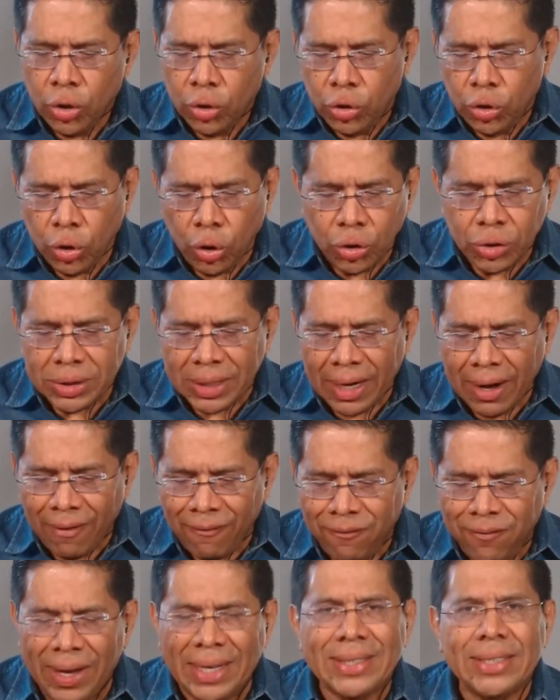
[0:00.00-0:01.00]
No
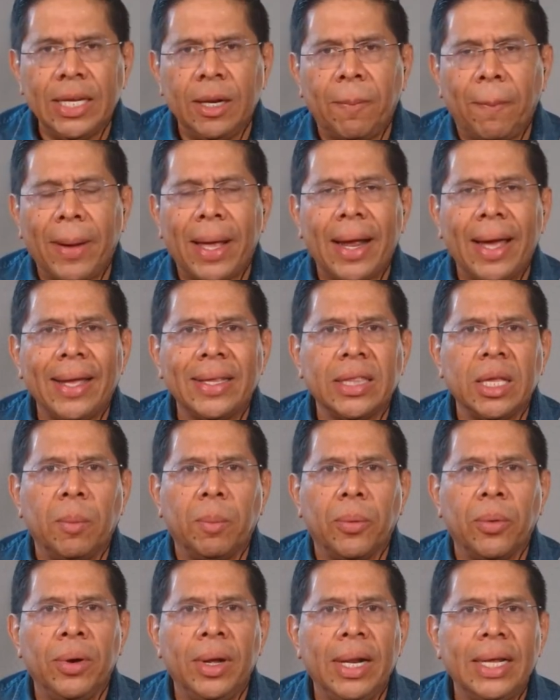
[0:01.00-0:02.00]
será fácil para este
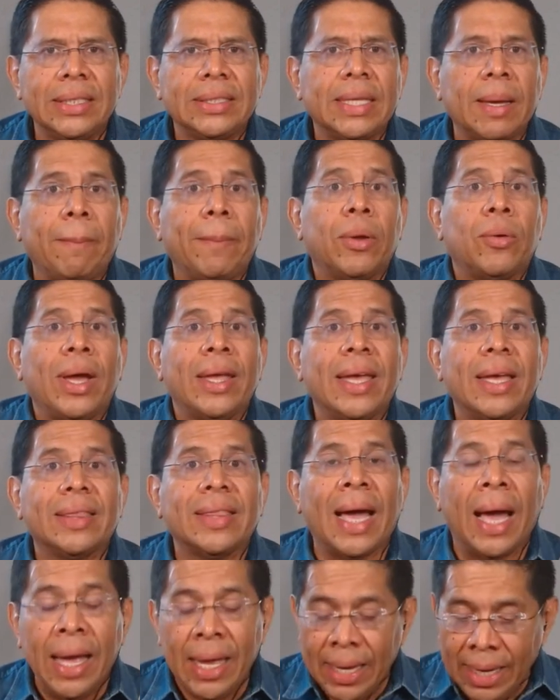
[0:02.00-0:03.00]
pugilista, pero ahí
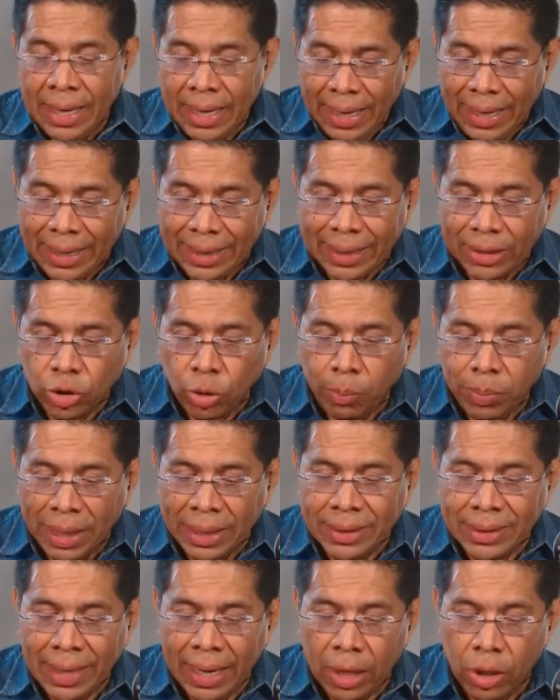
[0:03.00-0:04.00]
está el reto
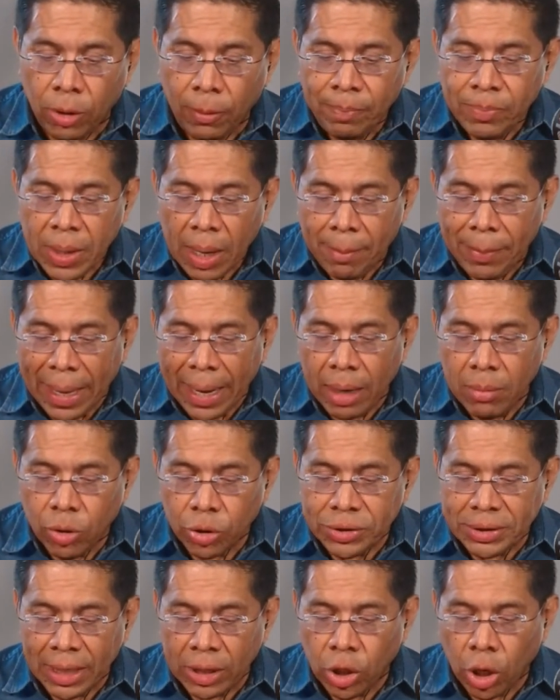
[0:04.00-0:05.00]
planteado para el
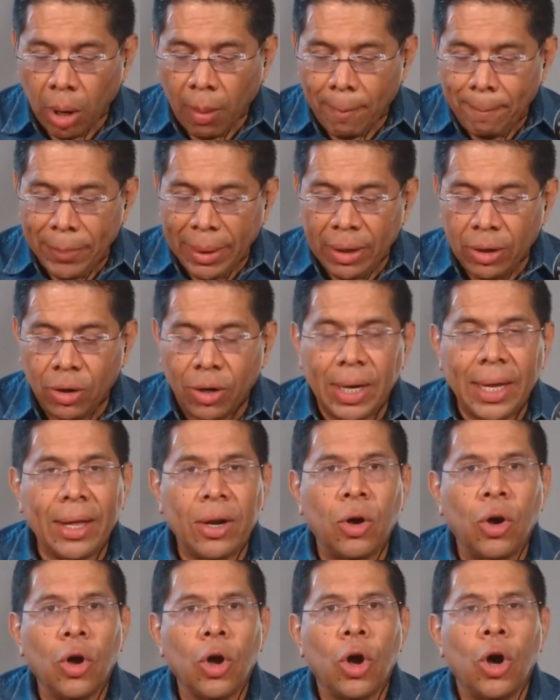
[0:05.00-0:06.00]
boxeador
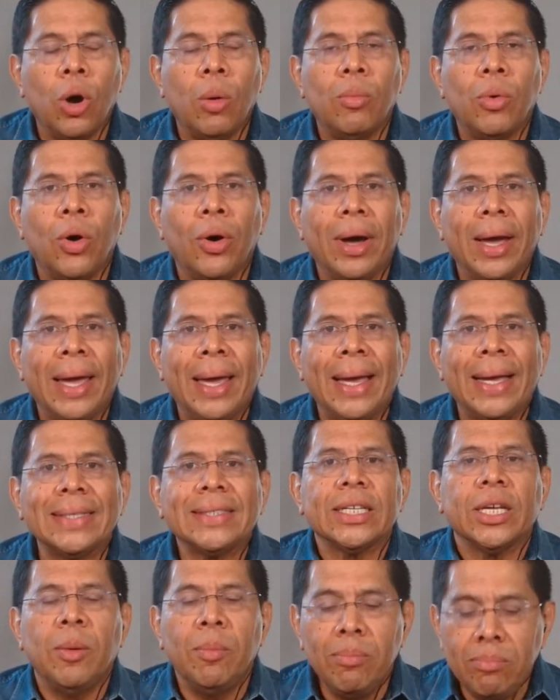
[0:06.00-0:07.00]
pinolero como
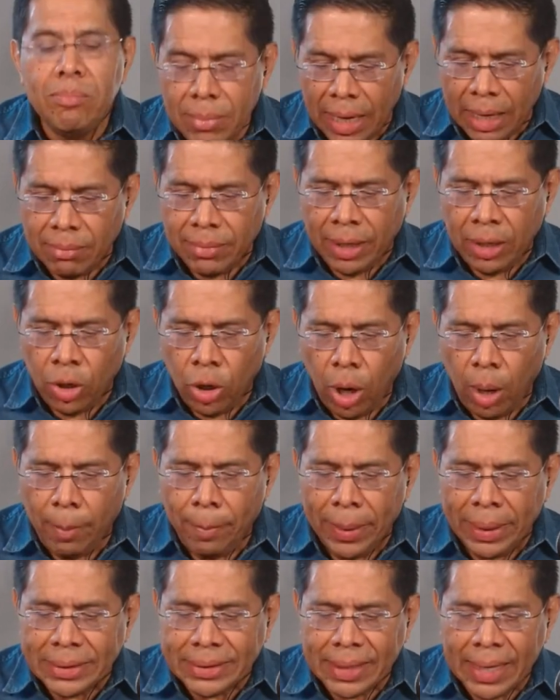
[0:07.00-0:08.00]
es Melvin
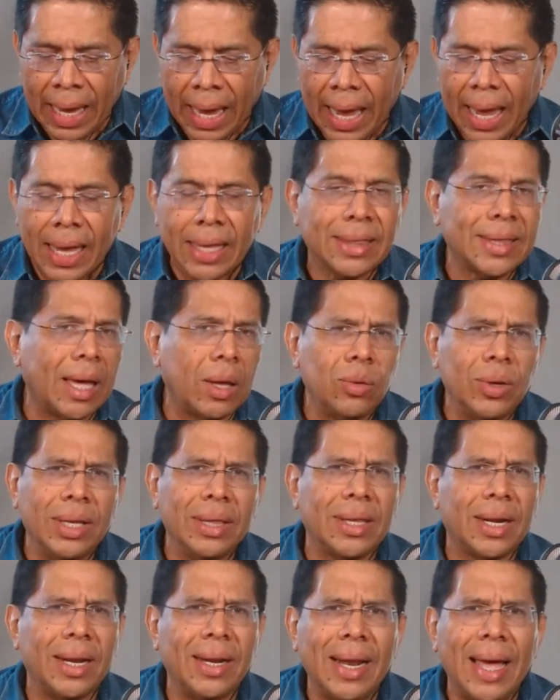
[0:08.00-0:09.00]
López, que ha estado
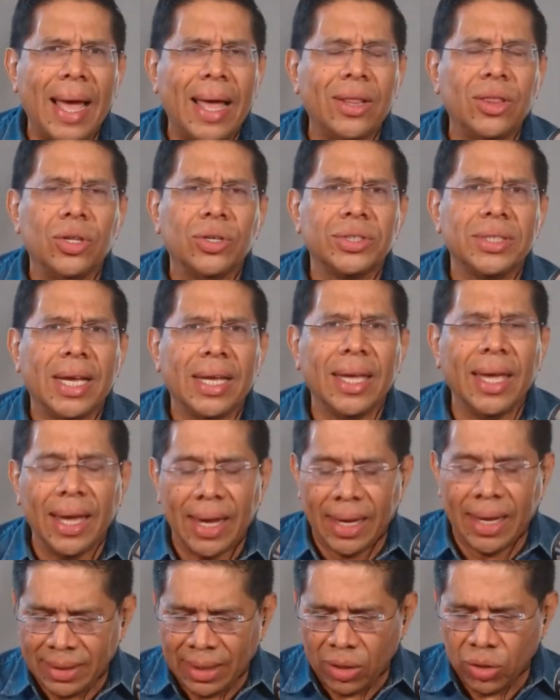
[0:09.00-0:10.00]
entrenándose aquí
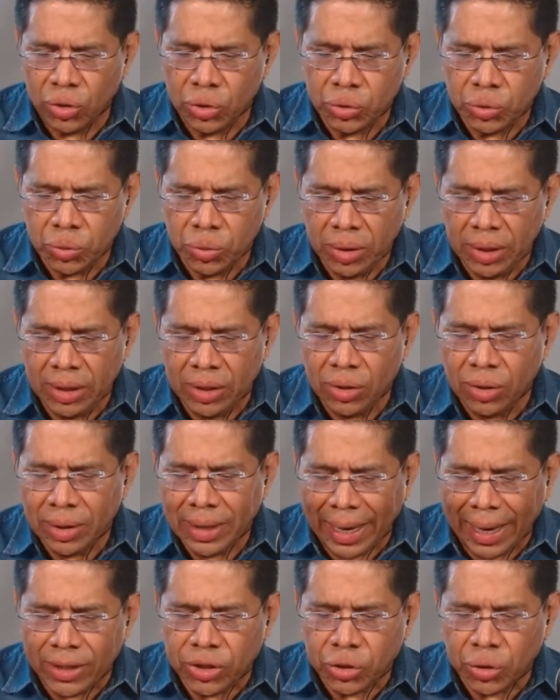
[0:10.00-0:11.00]
en Estados Unidos,
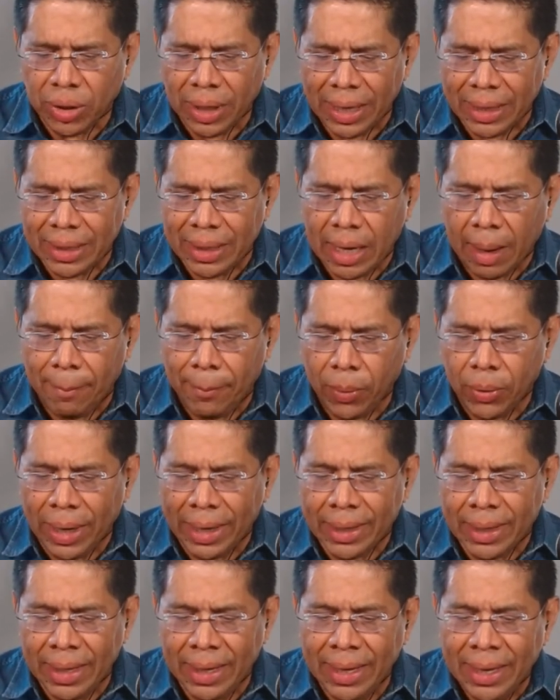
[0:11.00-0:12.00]
que ha hecho carrera por
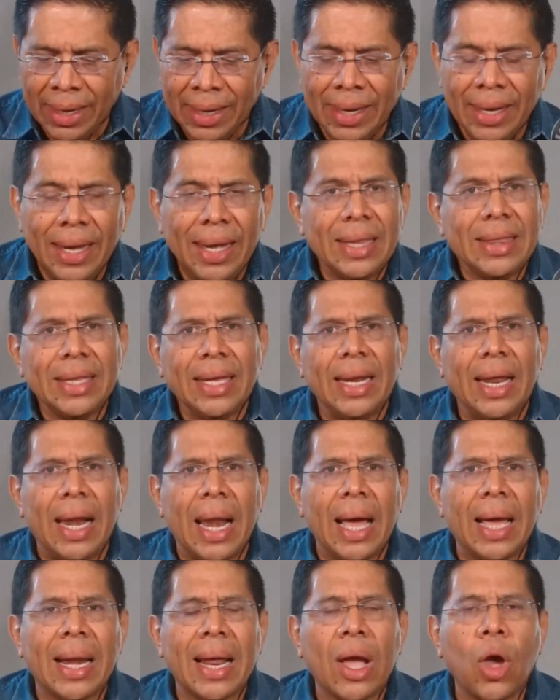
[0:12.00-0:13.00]
aquí y tiene
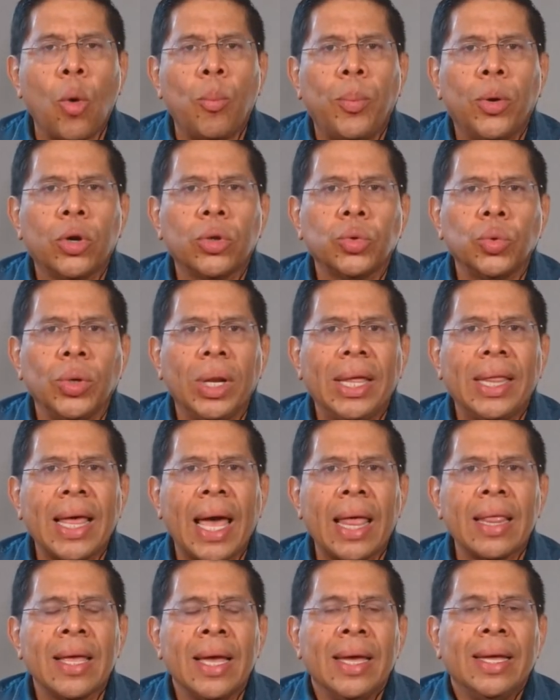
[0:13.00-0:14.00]
la gran
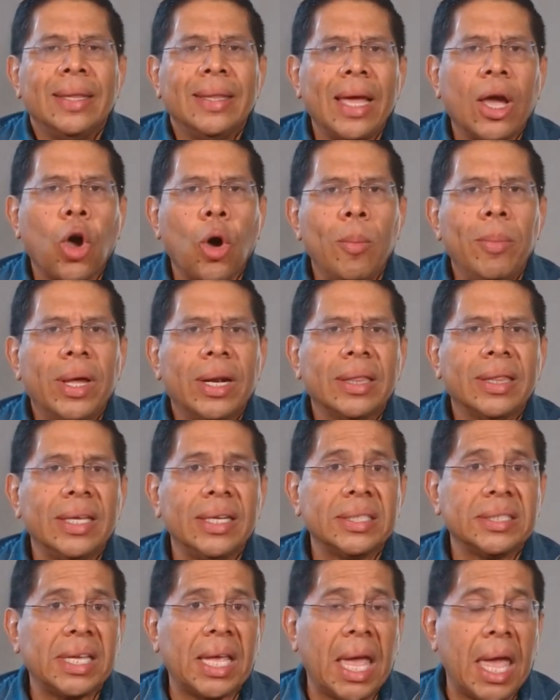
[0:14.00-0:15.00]
oportunidad de
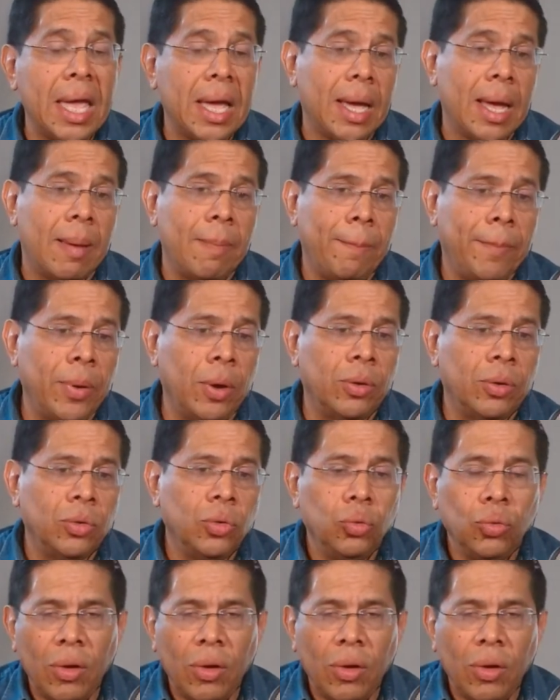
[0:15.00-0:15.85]
convertirse en campeón.